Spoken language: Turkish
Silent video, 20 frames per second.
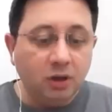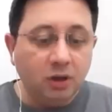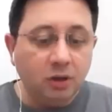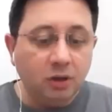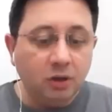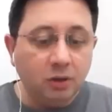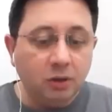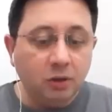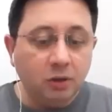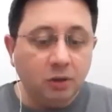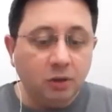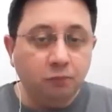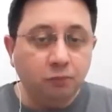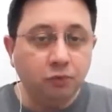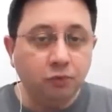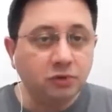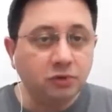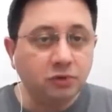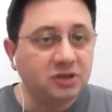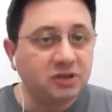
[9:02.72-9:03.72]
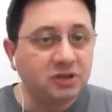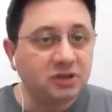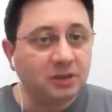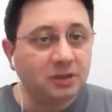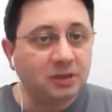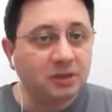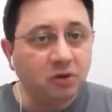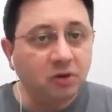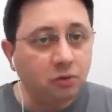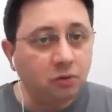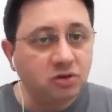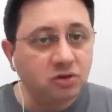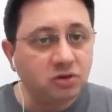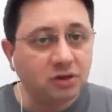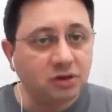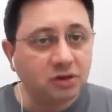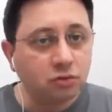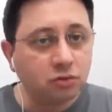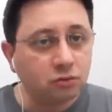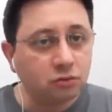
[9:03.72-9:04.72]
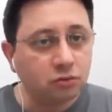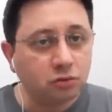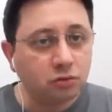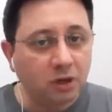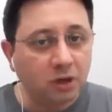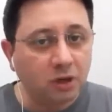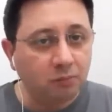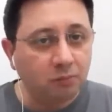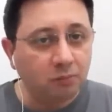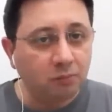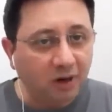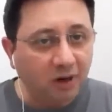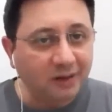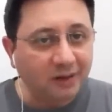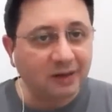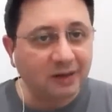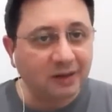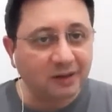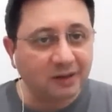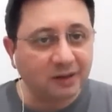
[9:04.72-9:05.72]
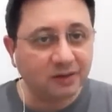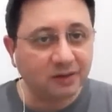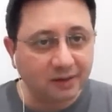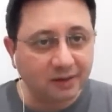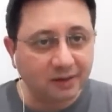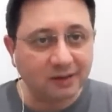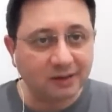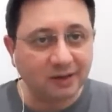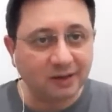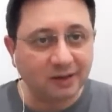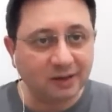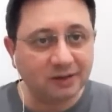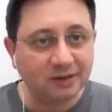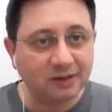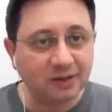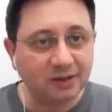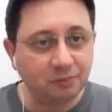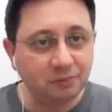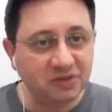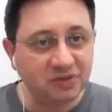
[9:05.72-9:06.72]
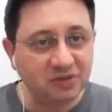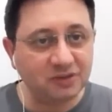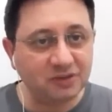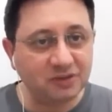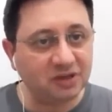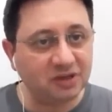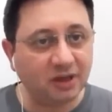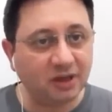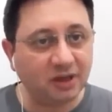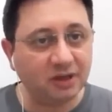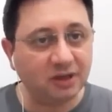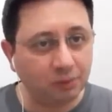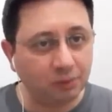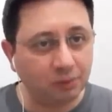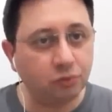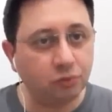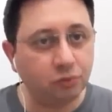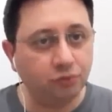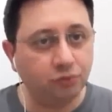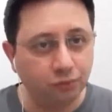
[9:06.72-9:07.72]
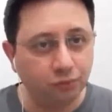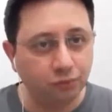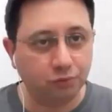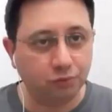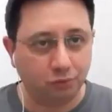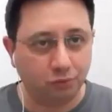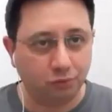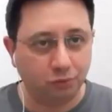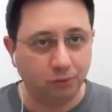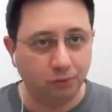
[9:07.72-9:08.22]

e, buk sistemine öncelikle şunu söyleyeyim. Bahar Kalkanı harekatında biz bir tane de buk vurduk.